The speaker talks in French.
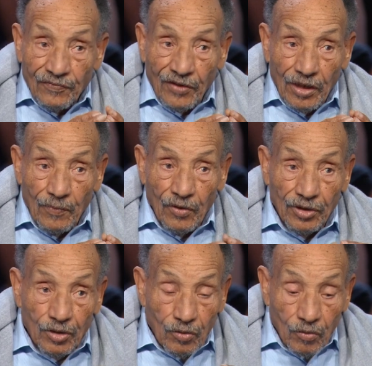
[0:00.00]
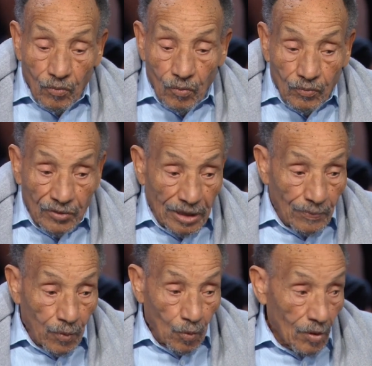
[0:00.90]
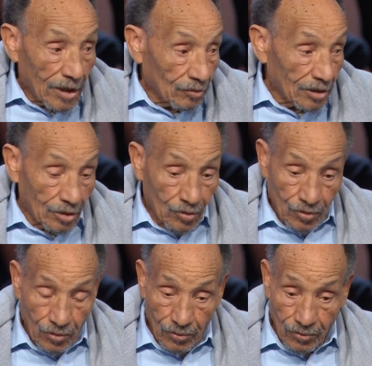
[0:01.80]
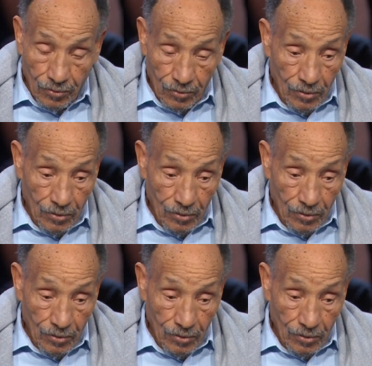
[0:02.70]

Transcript: vraiment et qu'on déploie en quelque sorte